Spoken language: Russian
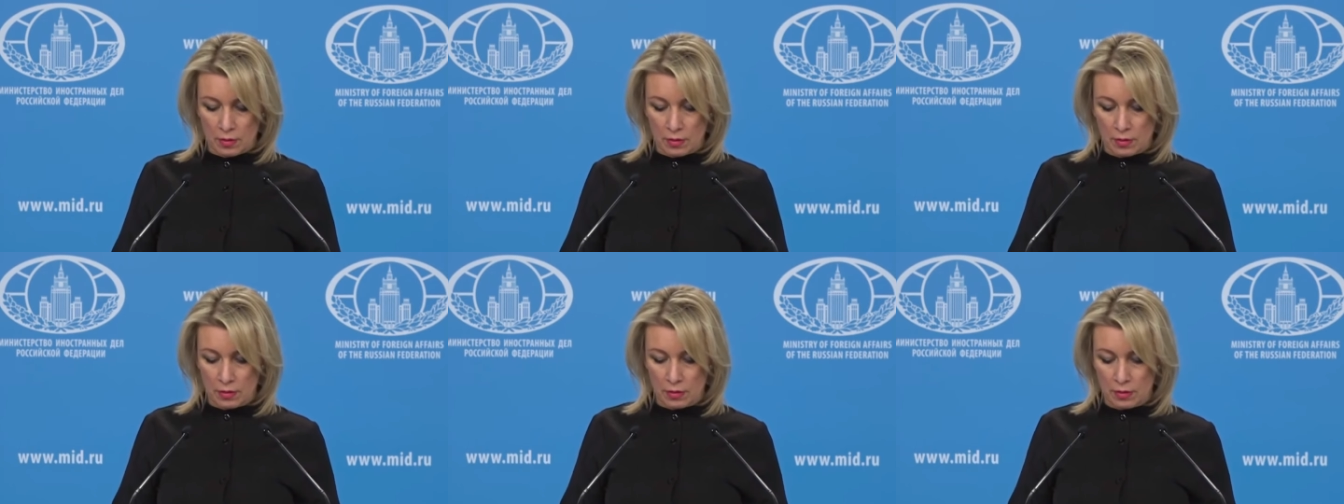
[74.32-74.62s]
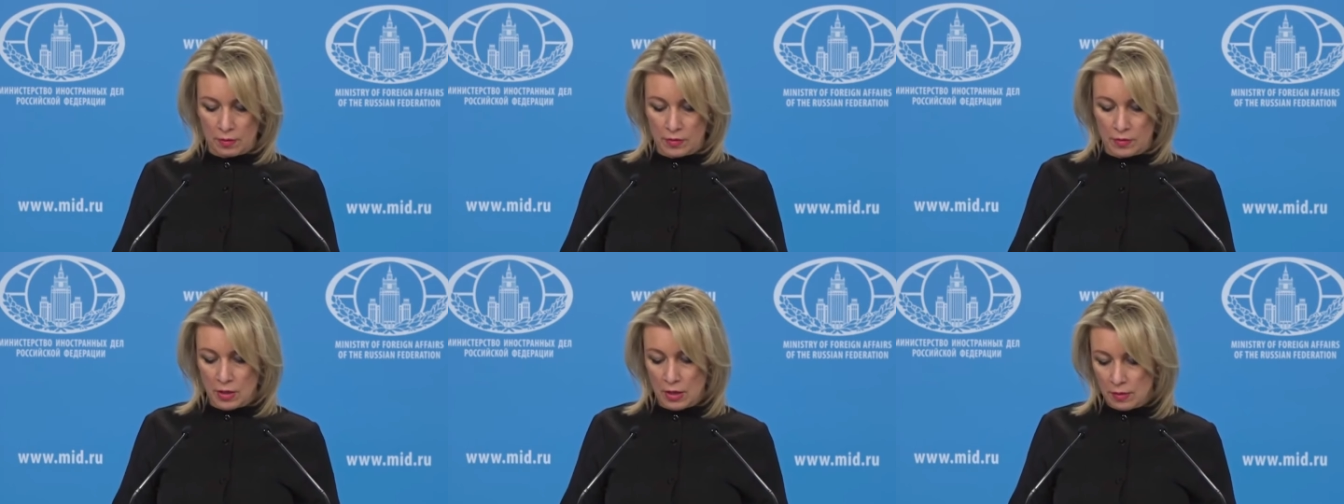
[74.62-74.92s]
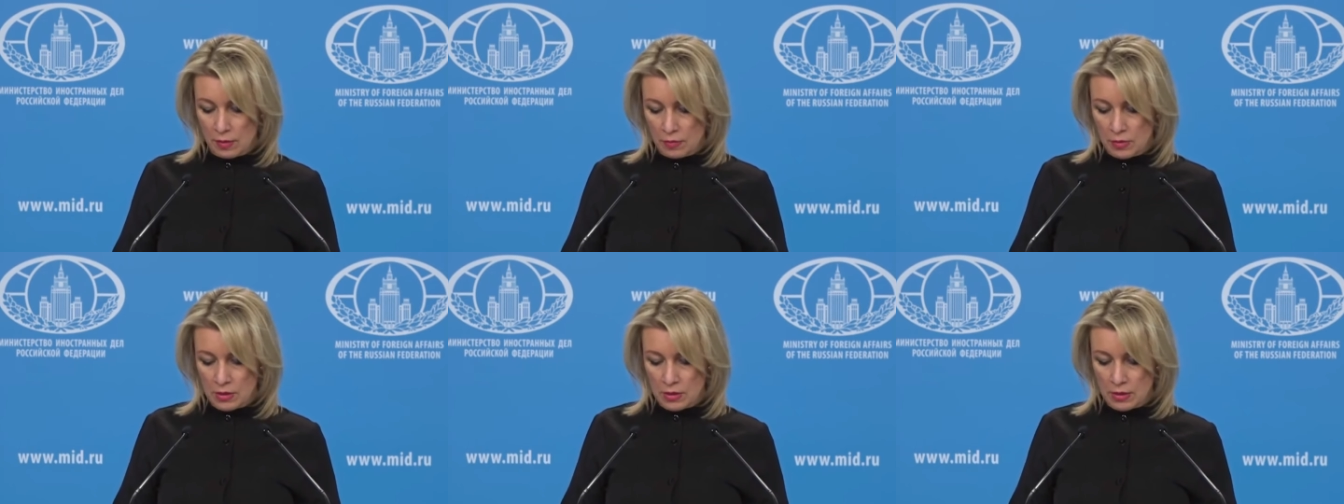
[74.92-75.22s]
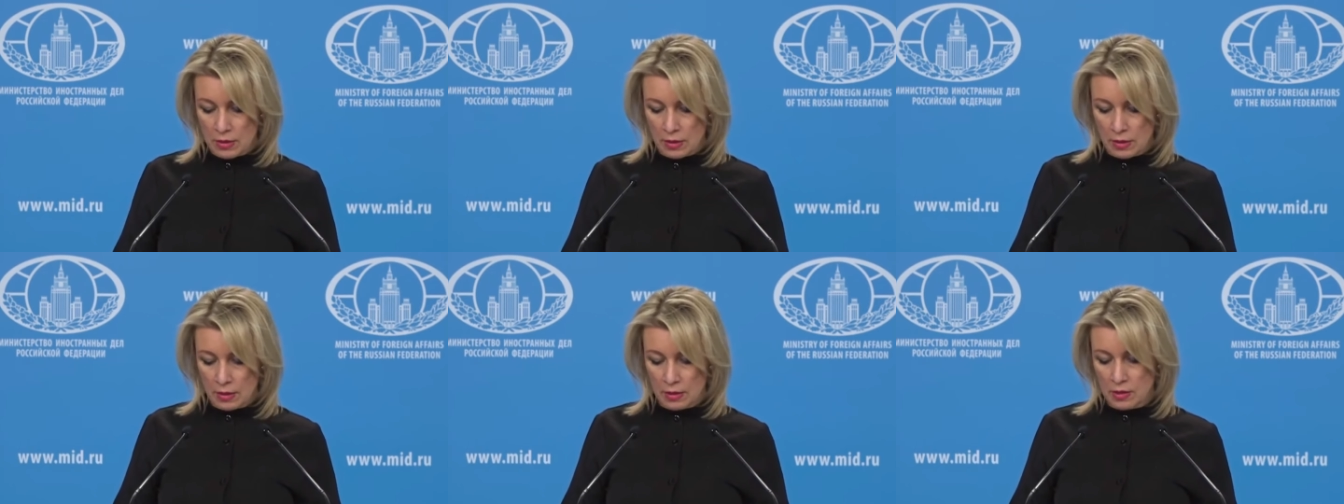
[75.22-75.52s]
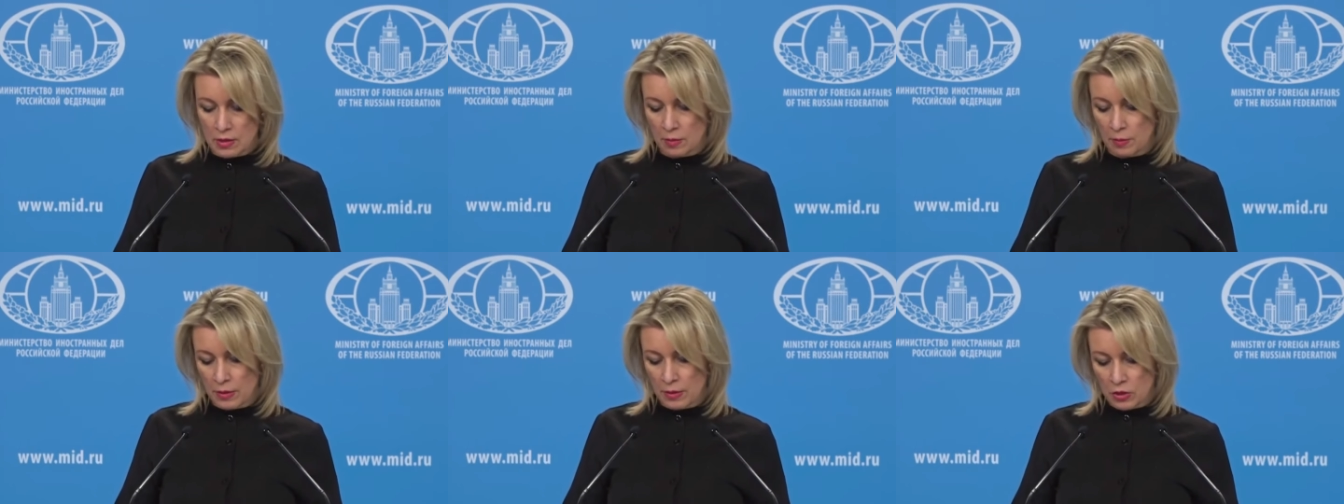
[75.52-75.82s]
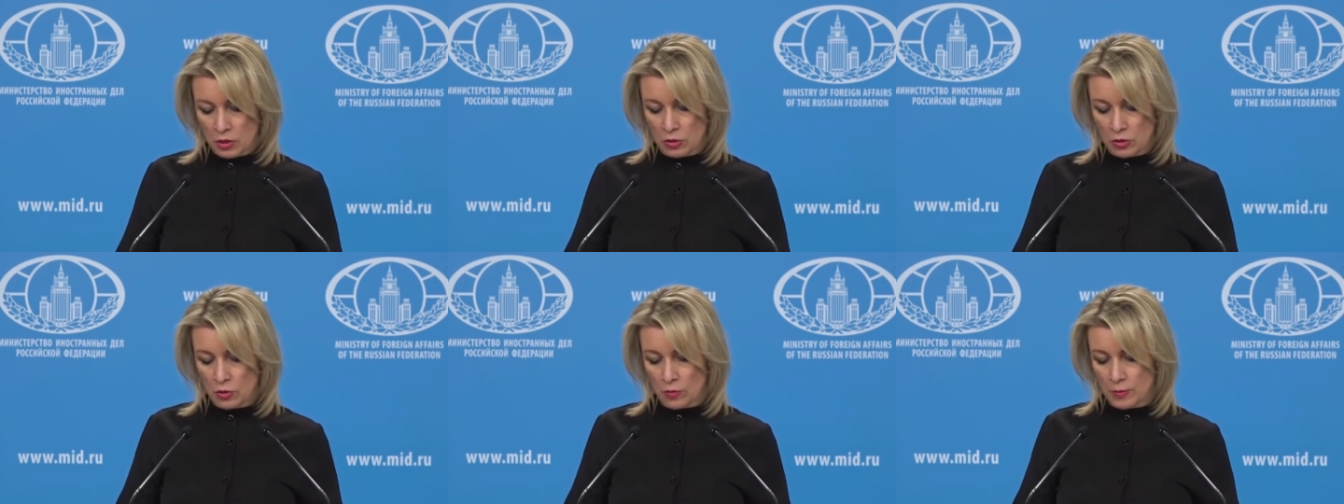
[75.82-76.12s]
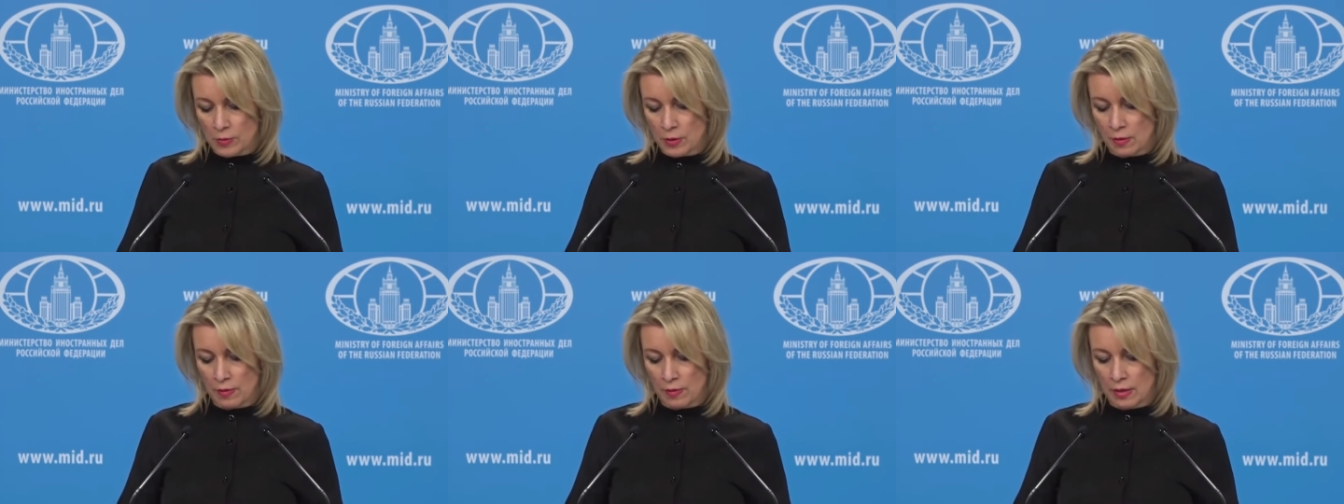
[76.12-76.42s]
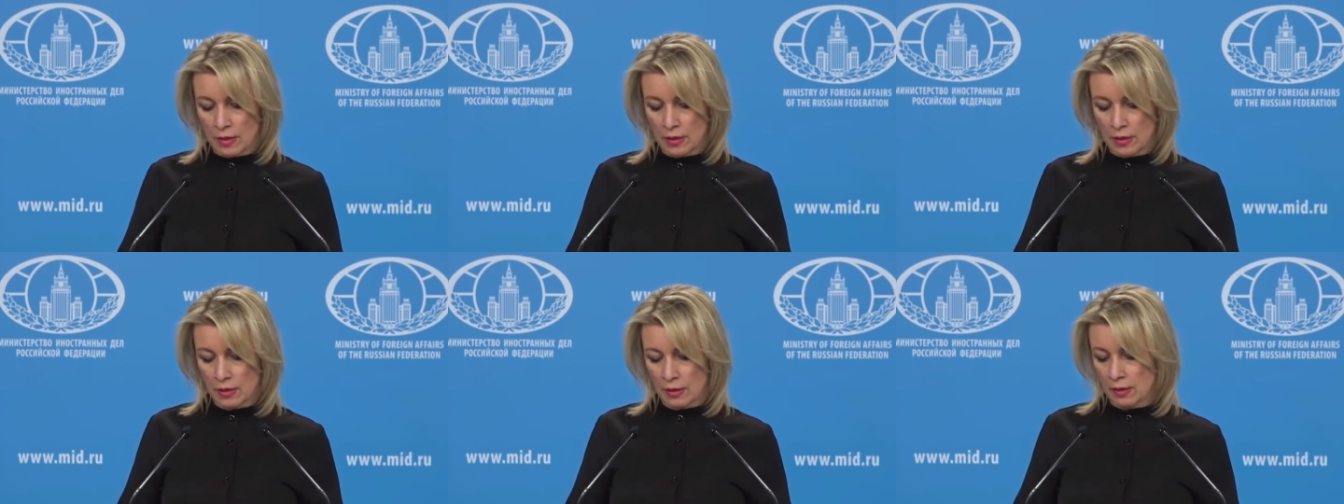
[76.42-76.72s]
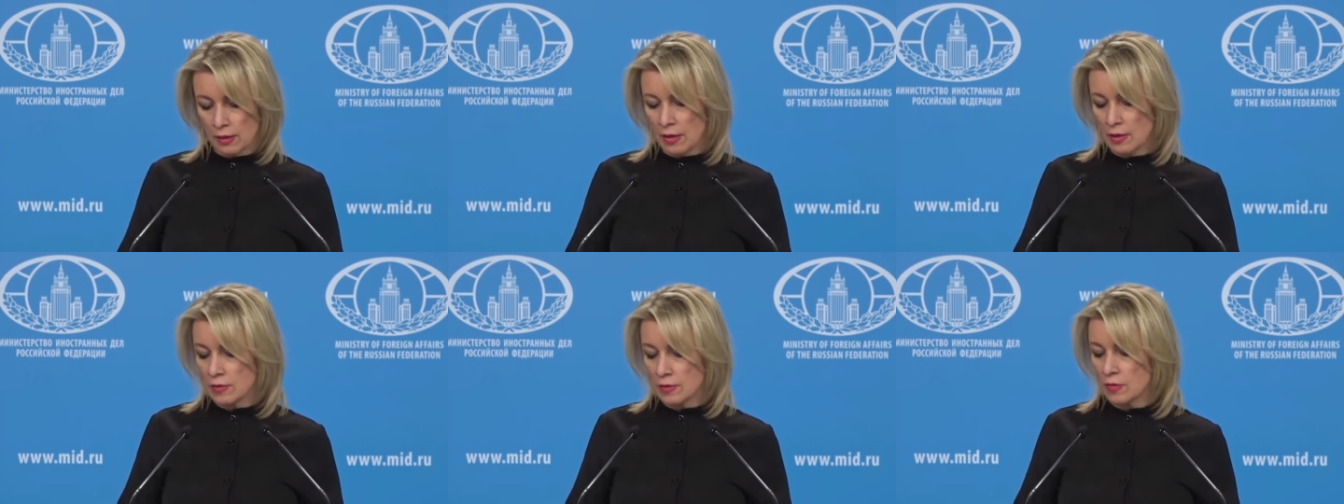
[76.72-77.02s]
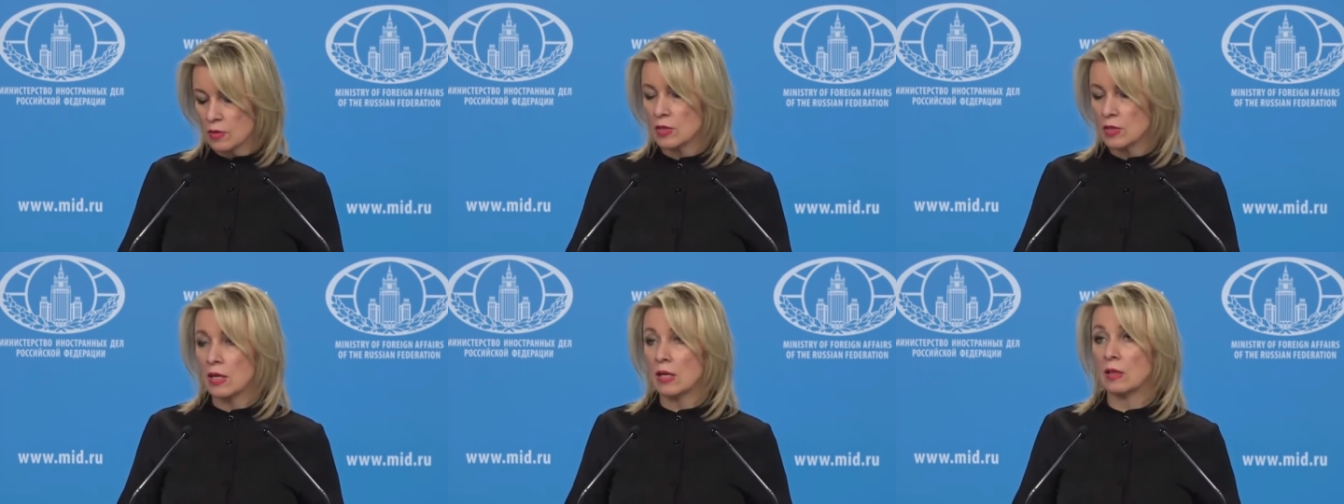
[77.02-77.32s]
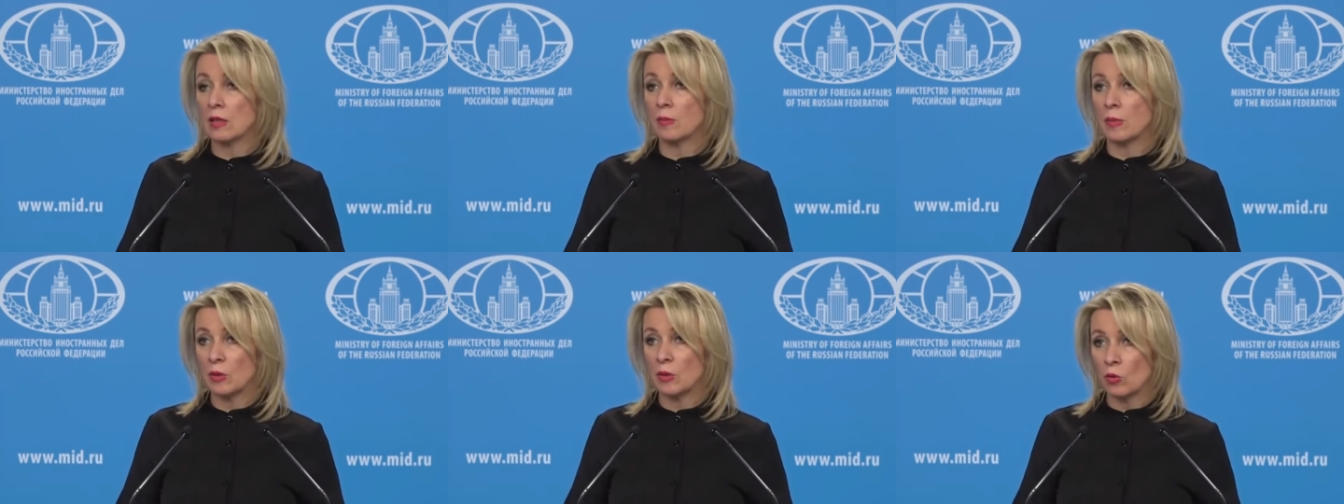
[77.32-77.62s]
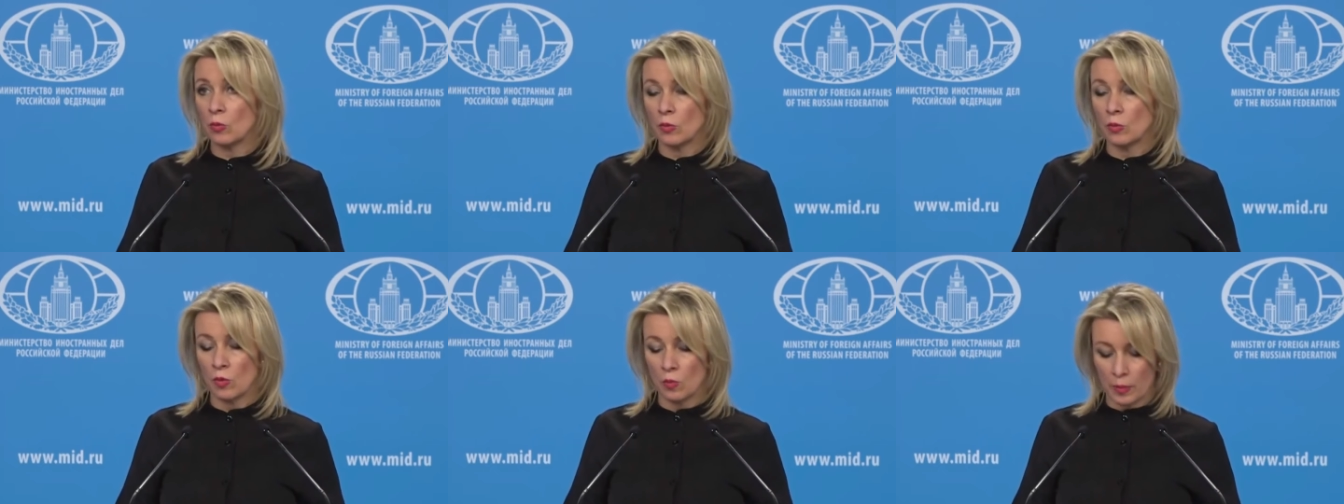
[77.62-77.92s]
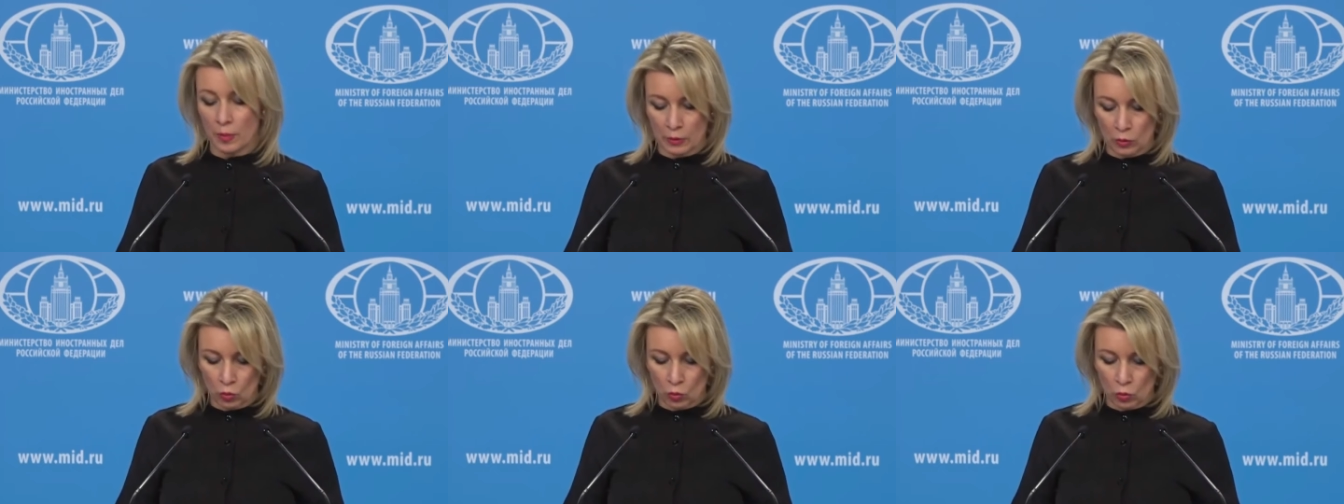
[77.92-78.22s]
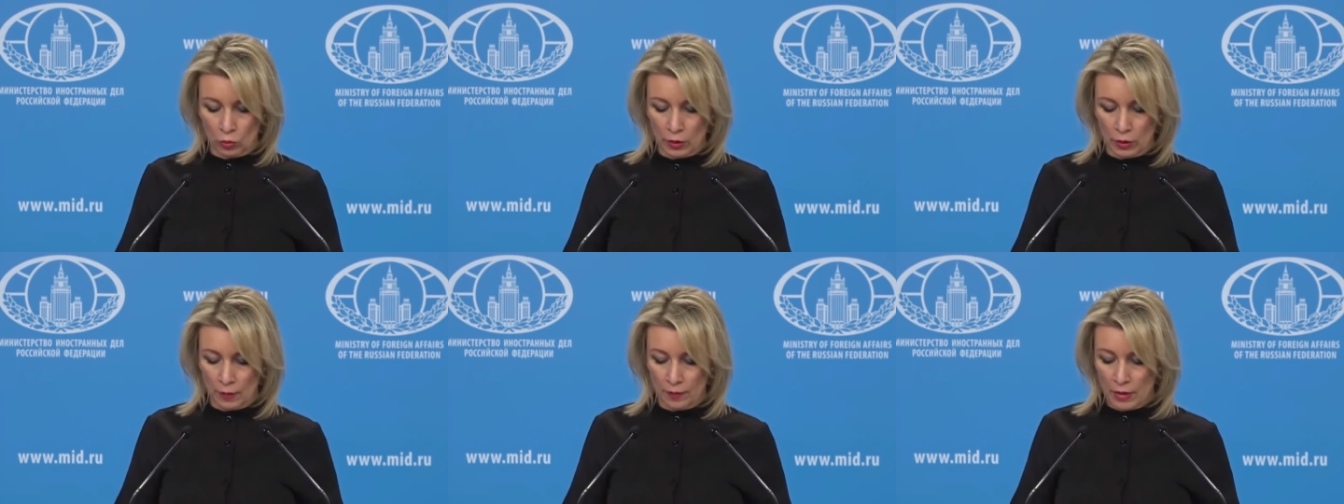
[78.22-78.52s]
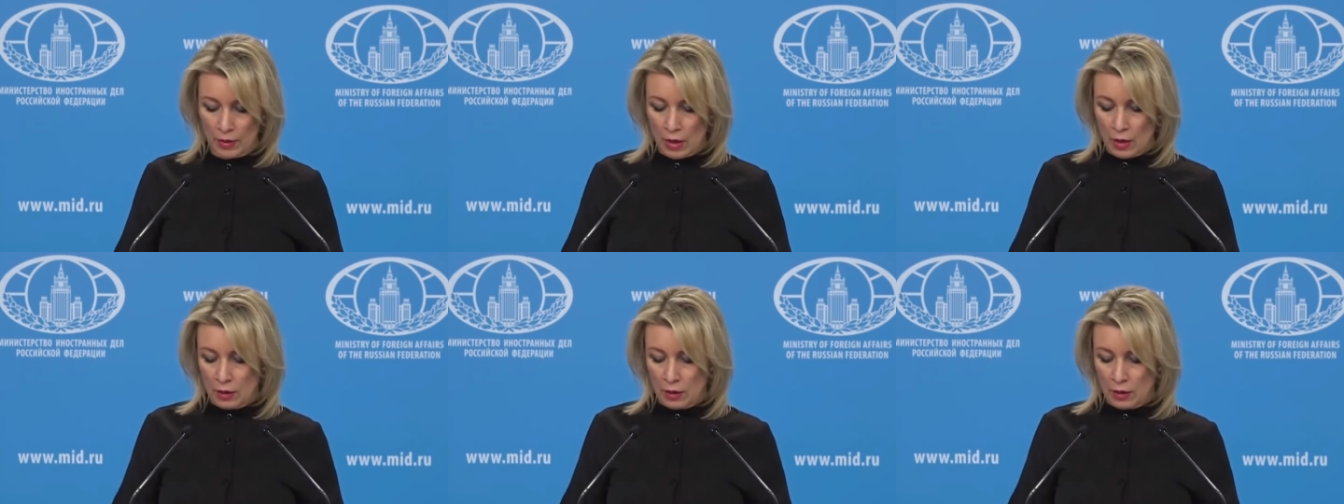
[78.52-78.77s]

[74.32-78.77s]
Э, взаимности. Азербайджан, собственно говоря, не отказывался от подобного подхода.